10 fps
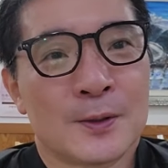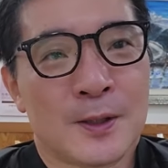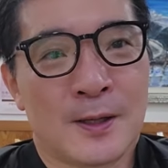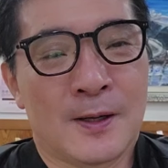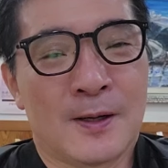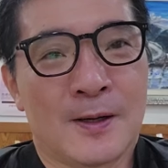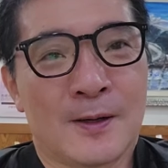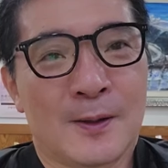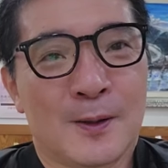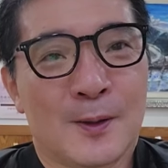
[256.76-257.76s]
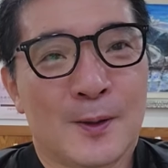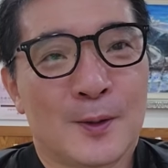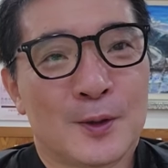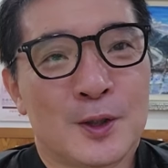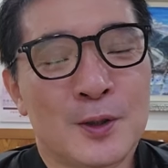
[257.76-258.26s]
자
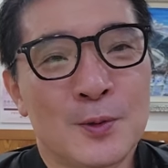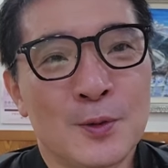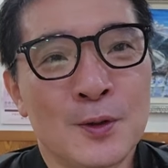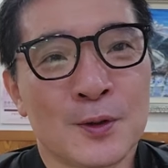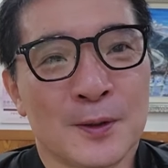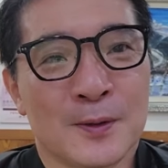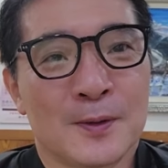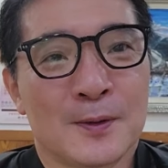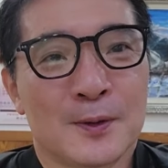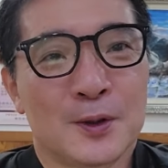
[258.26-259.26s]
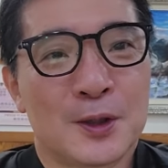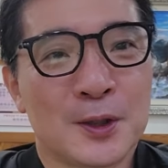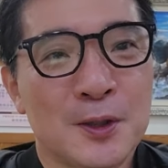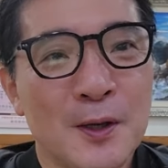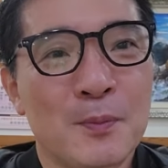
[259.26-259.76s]
진주는
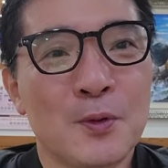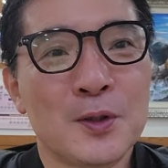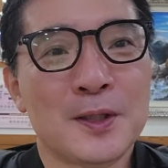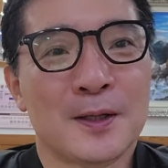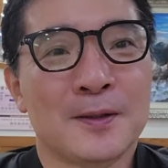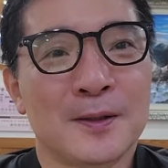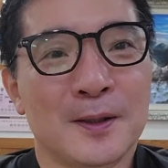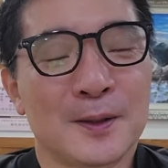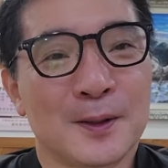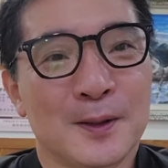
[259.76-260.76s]
쉽게 보이지 않는데